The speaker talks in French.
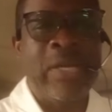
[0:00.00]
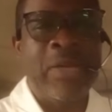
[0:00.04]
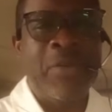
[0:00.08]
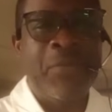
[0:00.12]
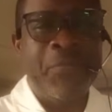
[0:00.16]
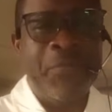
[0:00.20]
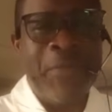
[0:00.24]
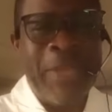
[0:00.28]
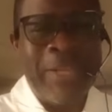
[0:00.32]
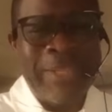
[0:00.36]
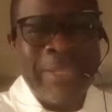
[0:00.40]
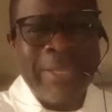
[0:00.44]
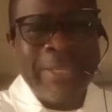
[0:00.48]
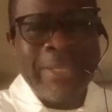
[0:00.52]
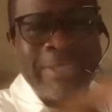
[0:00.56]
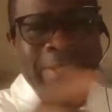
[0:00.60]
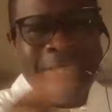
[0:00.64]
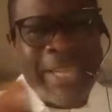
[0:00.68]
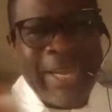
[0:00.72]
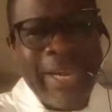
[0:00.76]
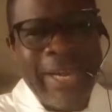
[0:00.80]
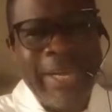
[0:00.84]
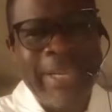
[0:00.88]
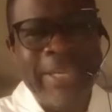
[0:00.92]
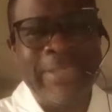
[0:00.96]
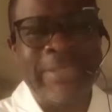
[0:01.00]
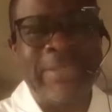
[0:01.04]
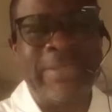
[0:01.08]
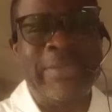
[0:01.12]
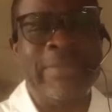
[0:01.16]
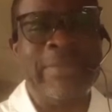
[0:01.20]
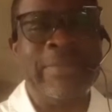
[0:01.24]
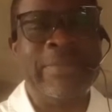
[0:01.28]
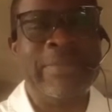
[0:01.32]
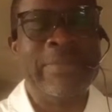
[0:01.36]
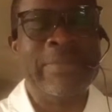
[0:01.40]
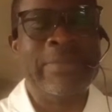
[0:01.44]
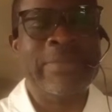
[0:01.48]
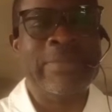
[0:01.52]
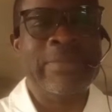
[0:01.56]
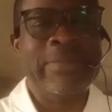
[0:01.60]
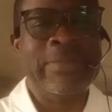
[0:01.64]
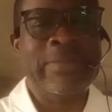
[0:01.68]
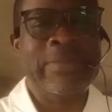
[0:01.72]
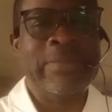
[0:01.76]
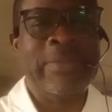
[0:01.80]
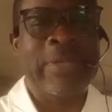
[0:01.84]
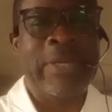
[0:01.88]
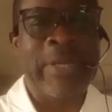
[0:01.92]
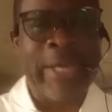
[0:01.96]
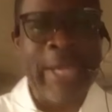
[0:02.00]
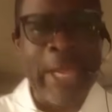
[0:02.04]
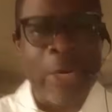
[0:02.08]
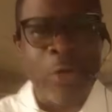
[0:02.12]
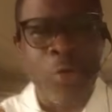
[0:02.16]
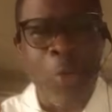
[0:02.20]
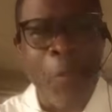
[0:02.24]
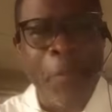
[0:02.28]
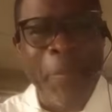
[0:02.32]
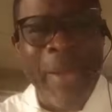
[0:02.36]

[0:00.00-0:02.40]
Faites des analyses. Quelque